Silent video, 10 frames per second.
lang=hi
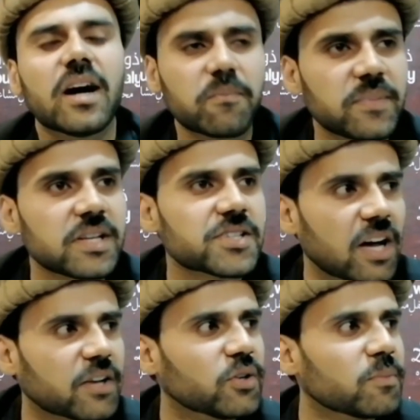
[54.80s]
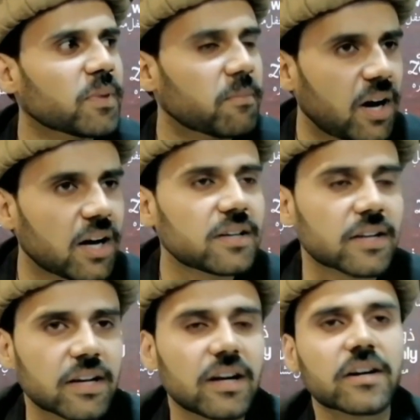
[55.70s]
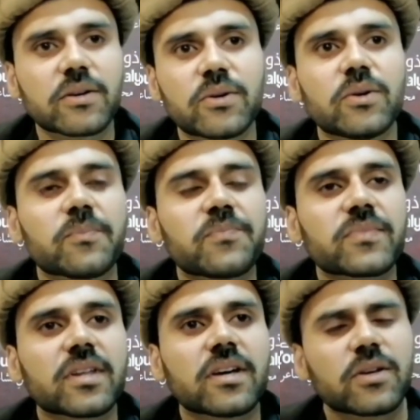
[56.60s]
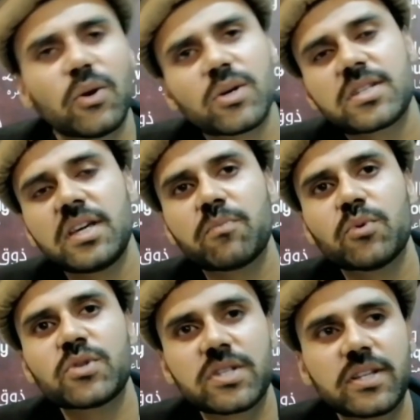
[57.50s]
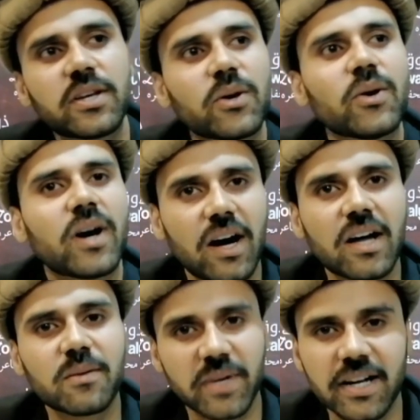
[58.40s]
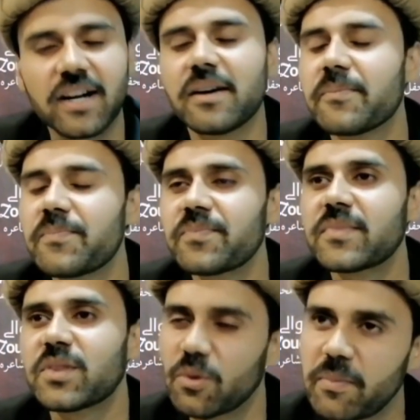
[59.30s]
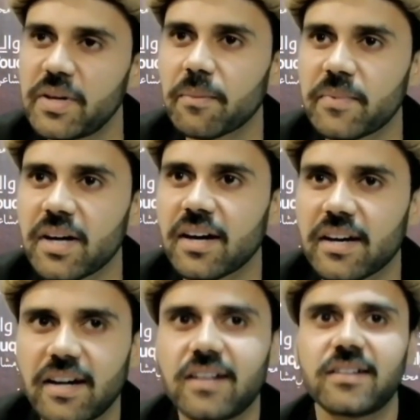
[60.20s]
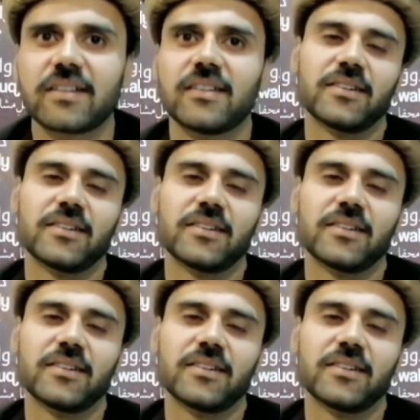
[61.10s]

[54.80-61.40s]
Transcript: अपने शानों पे बाल रखा करो रोज ही पूछती हो हाल मेरा तुम भी अपना ख्याल रखा